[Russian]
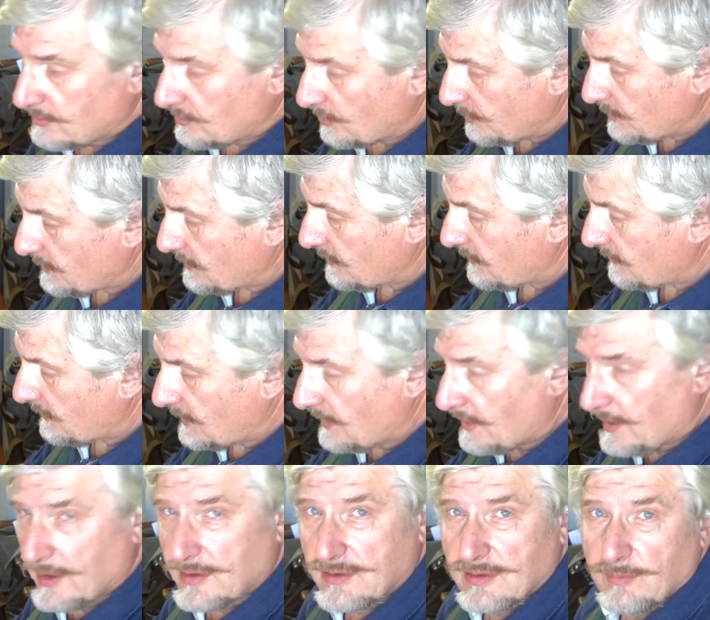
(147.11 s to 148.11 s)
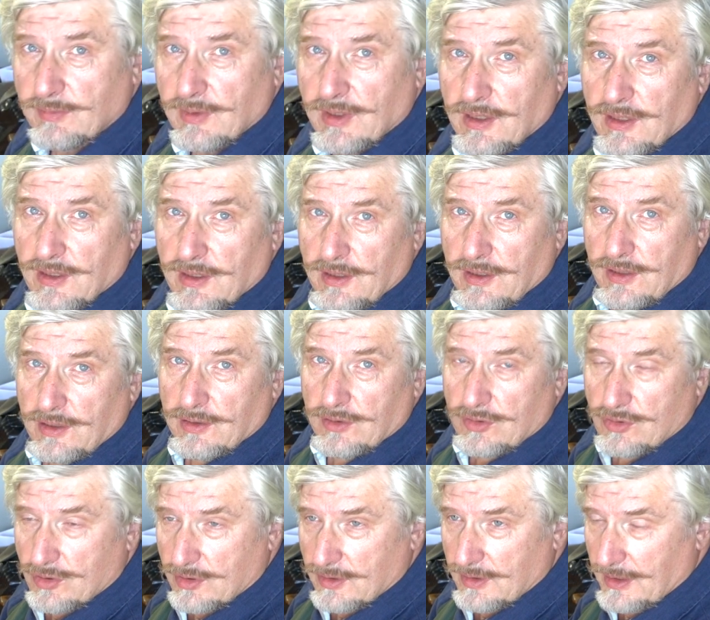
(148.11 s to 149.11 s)
Собственно говоря, этим и
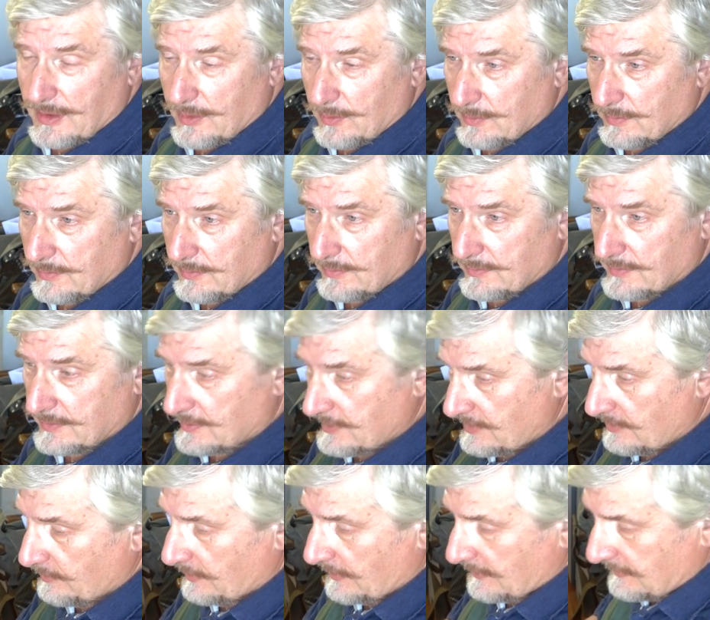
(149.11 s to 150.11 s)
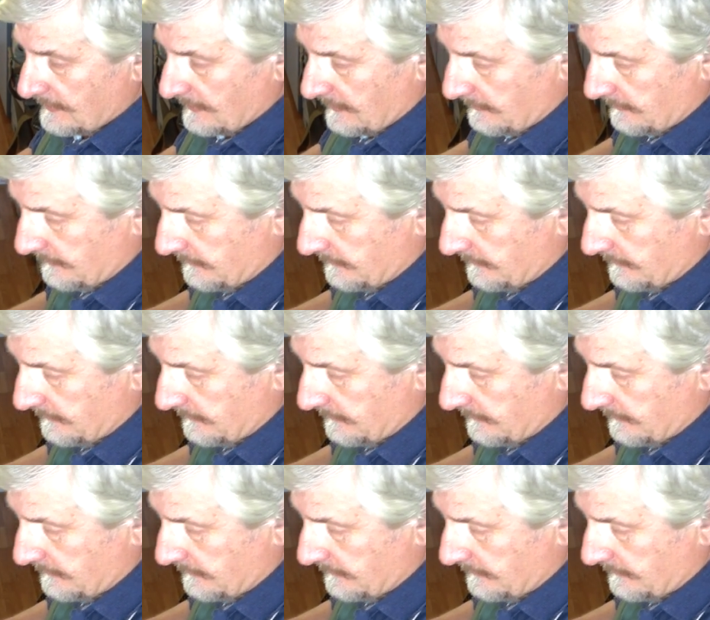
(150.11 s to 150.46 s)
начинаю заниматься.